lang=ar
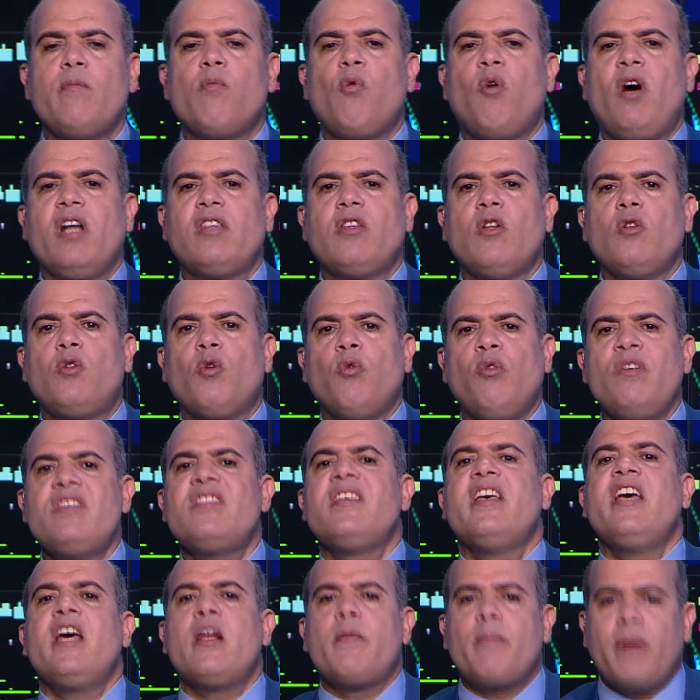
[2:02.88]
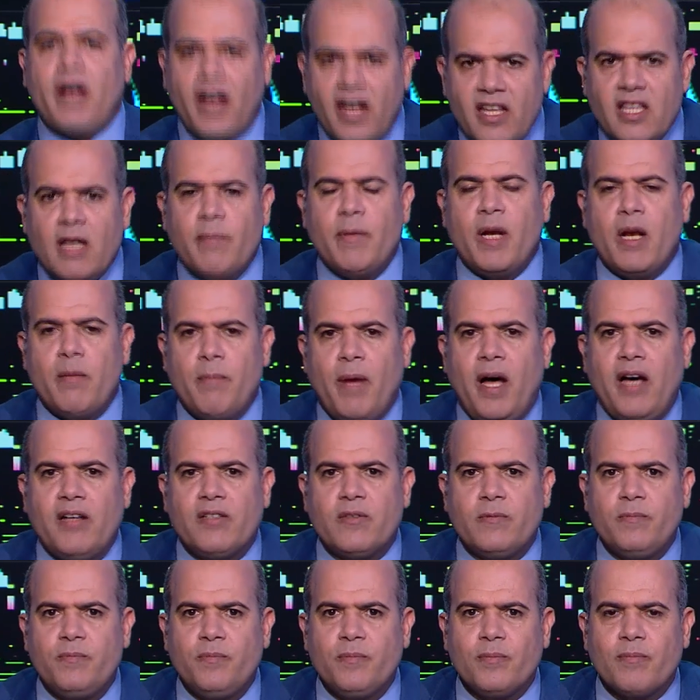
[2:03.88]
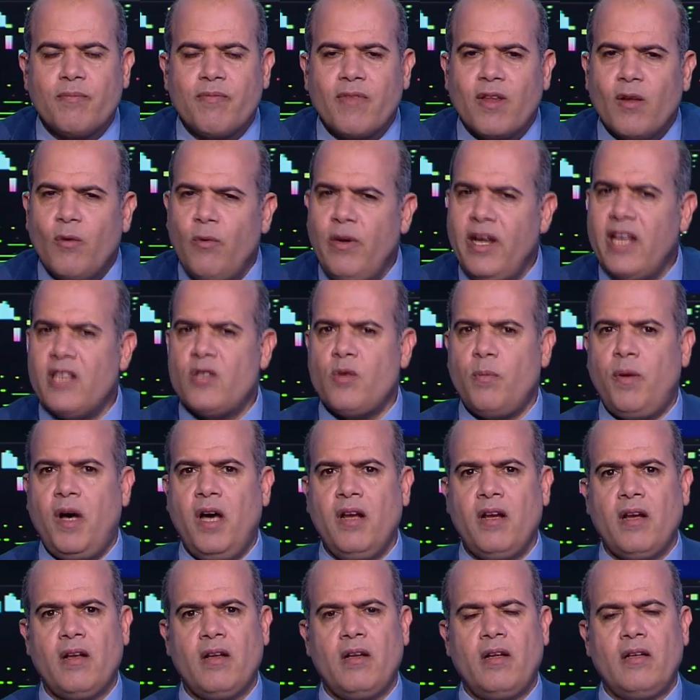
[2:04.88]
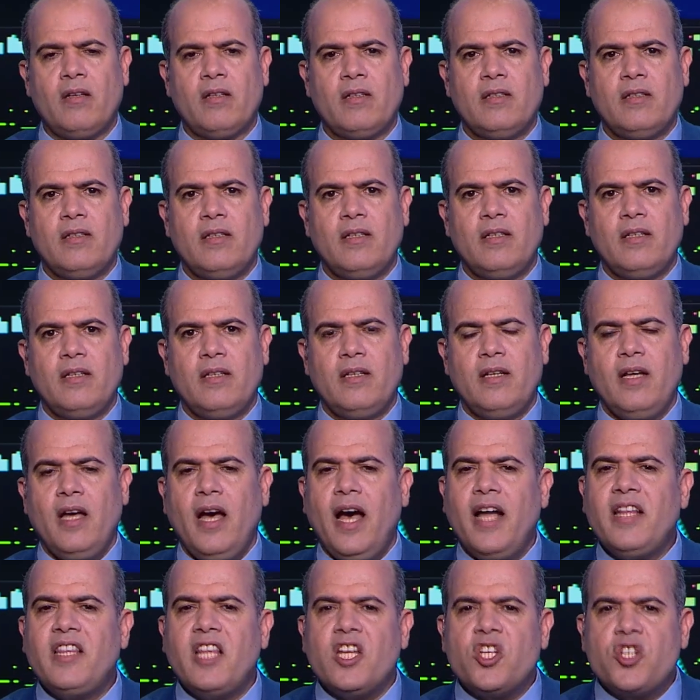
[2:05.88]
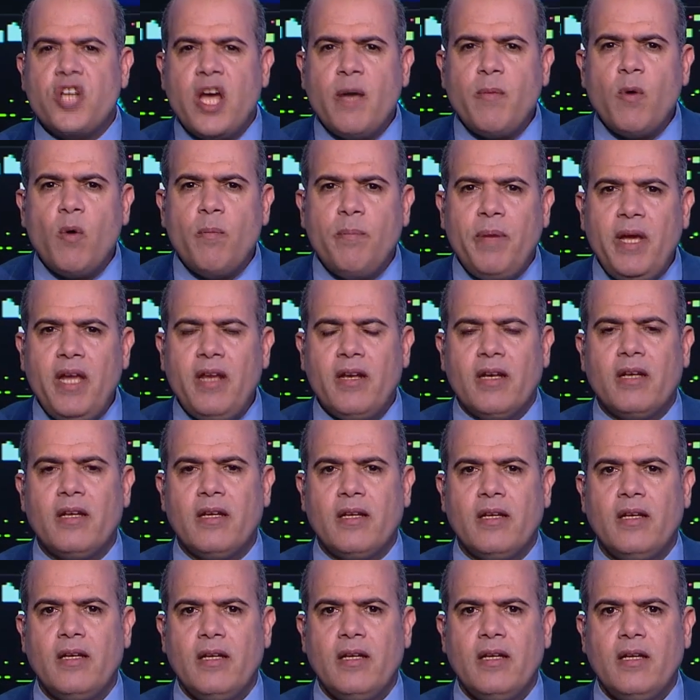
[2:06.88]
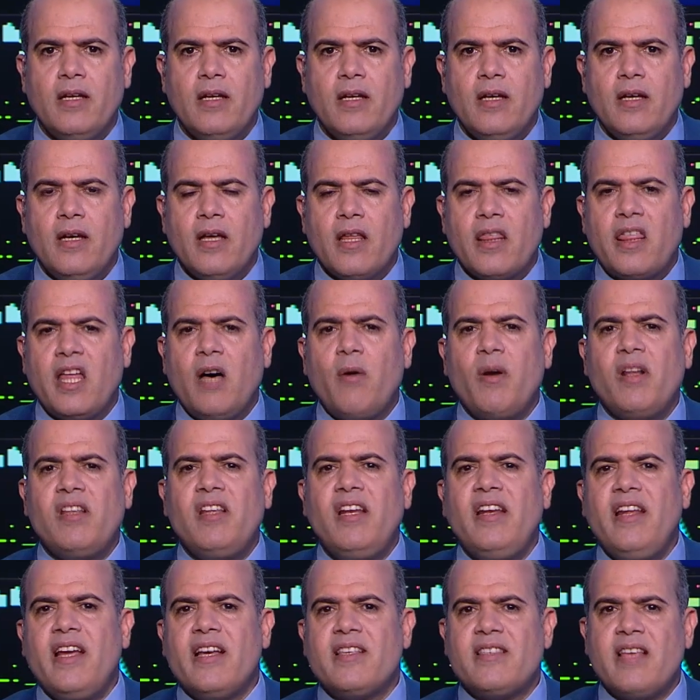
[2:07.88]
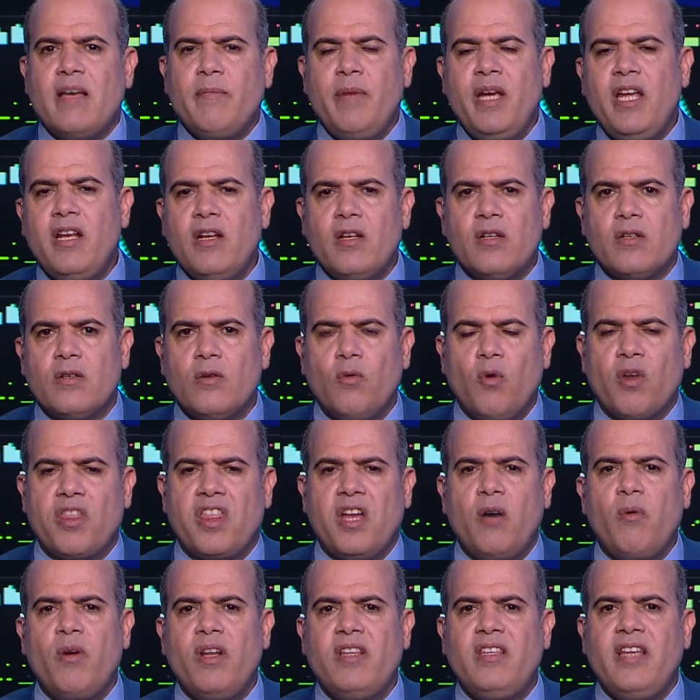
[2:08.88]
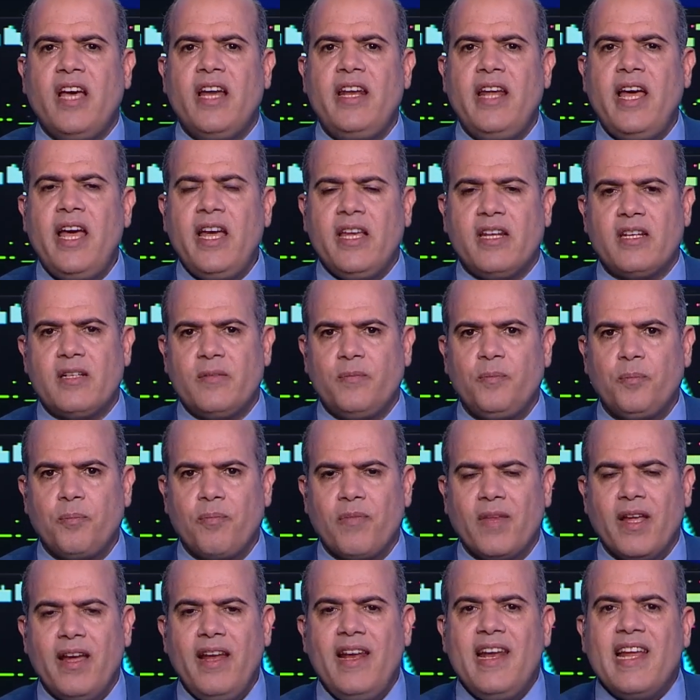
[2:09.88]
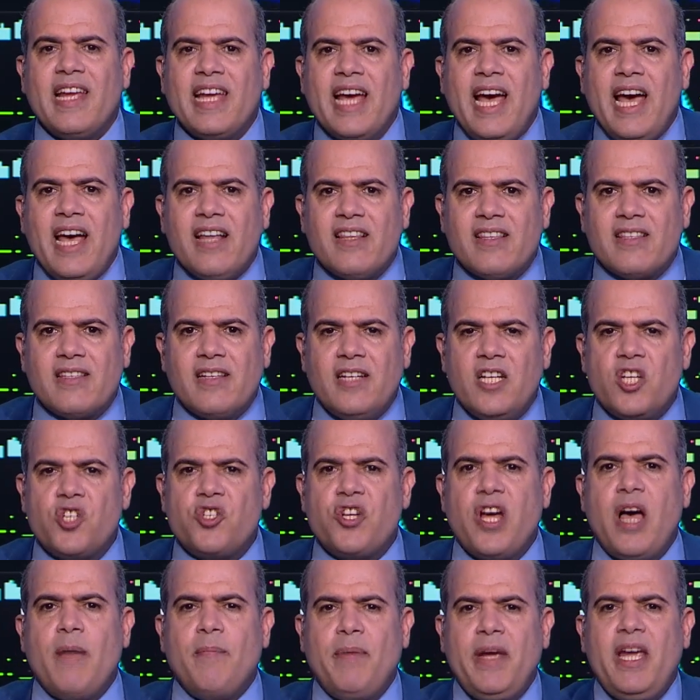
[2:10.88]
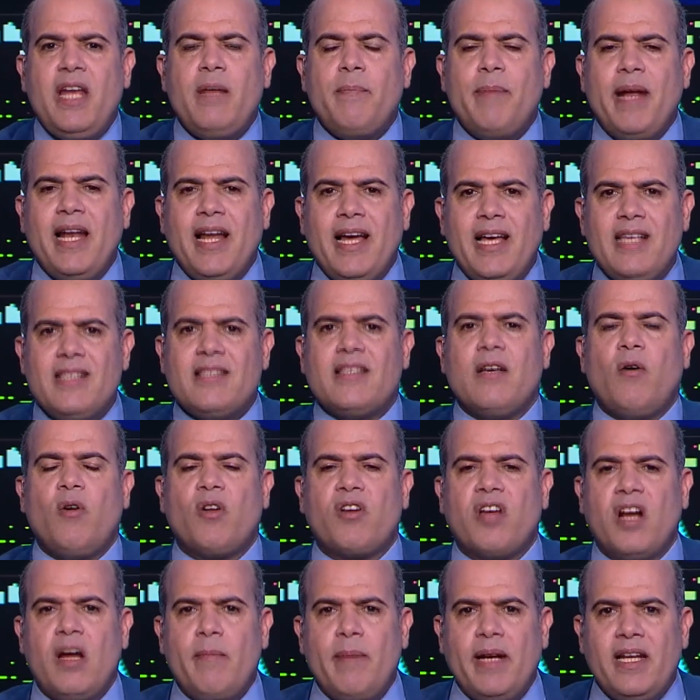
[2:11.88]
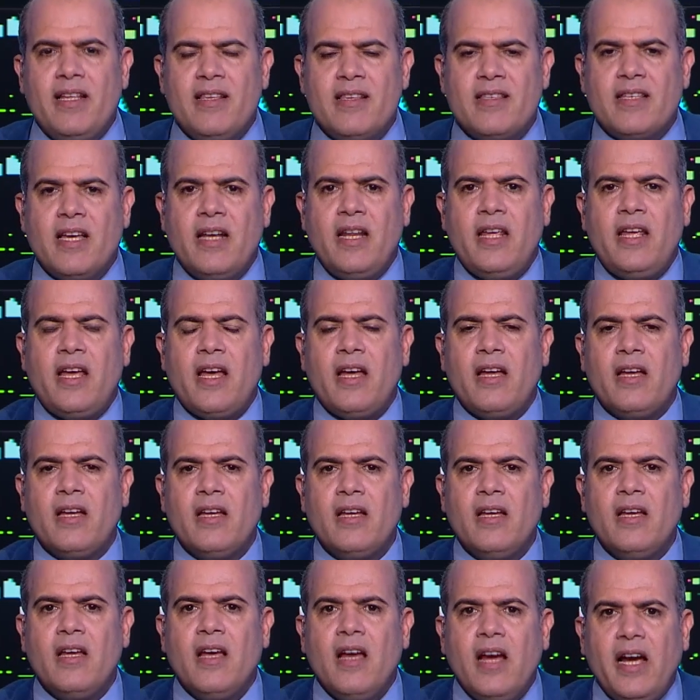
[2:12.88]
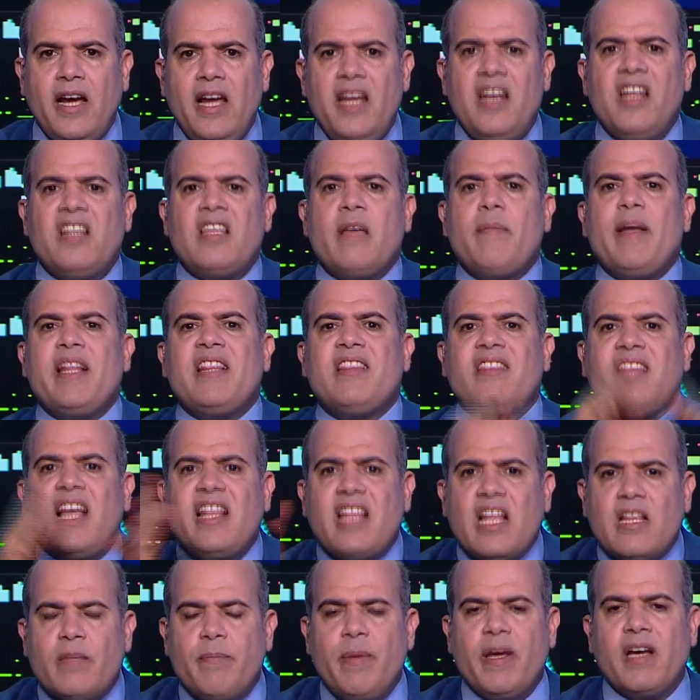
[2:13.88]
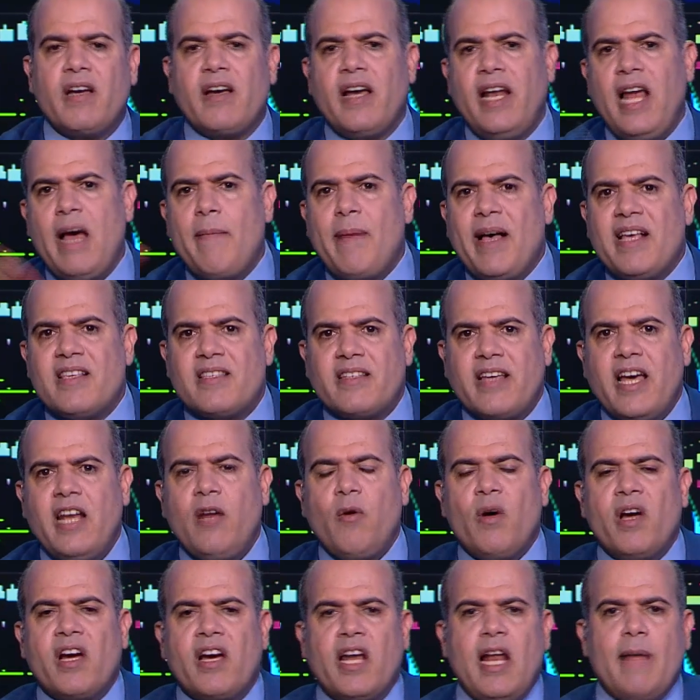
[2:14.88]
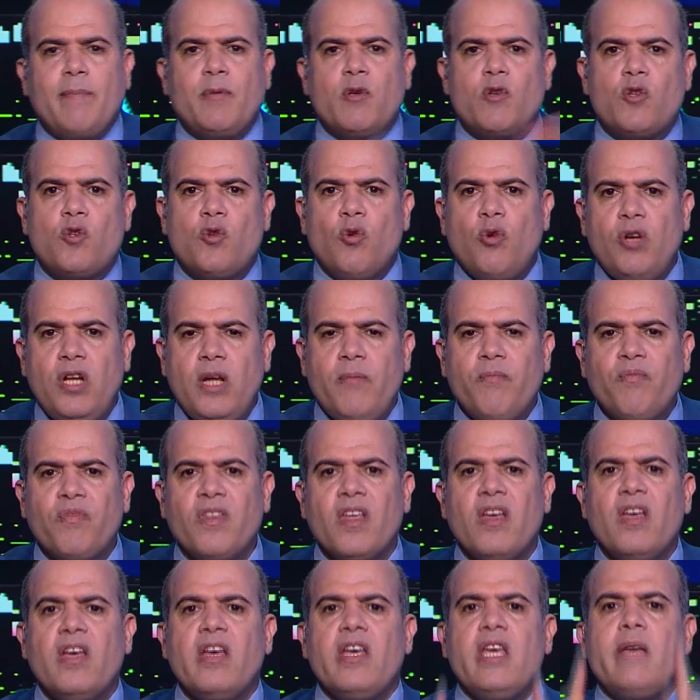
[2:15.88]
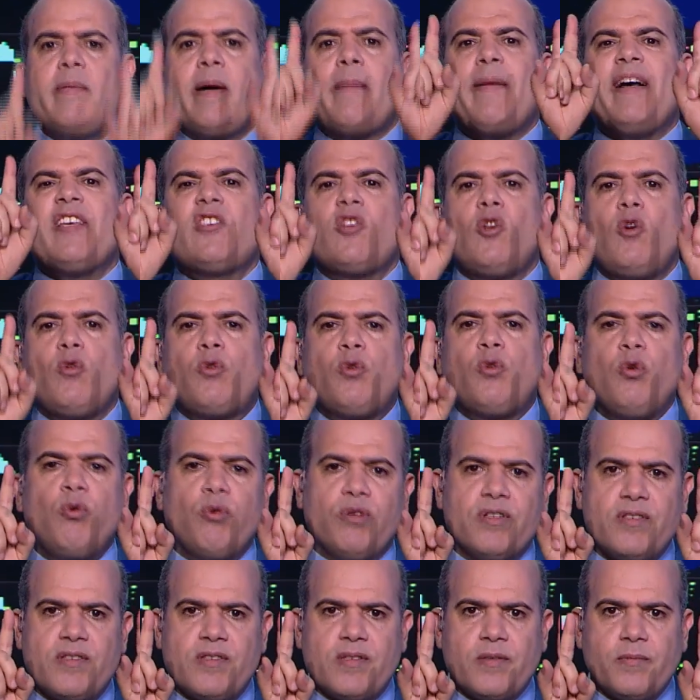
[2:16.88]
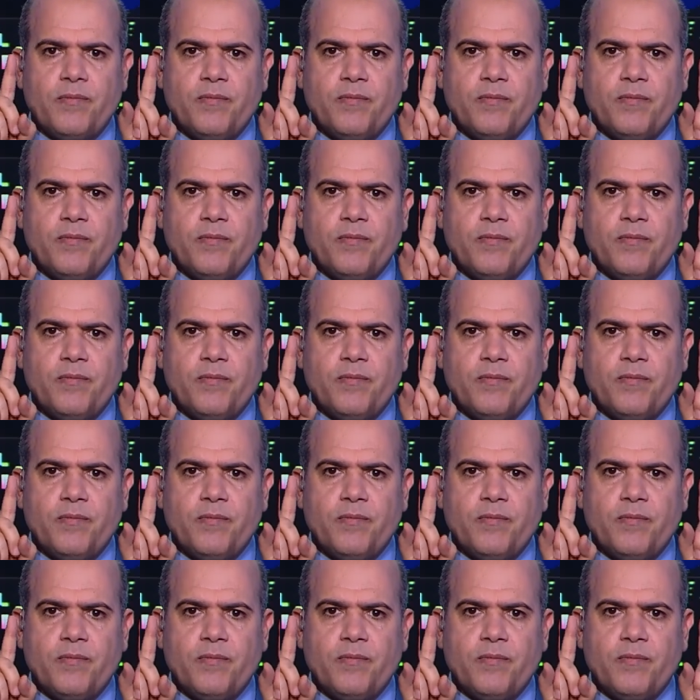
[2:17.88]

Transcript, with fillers: مواطن تونسي هرب ايضا من البحر ويا سبحان الله التشابه بين ثورة الياسمين وثورة يناير اللي جاءت للشعبين بالعزة والكرامة الإنسانية حين تبددت بانقلاب عسكري وانقلاب دستوري يبقى مصر وتونس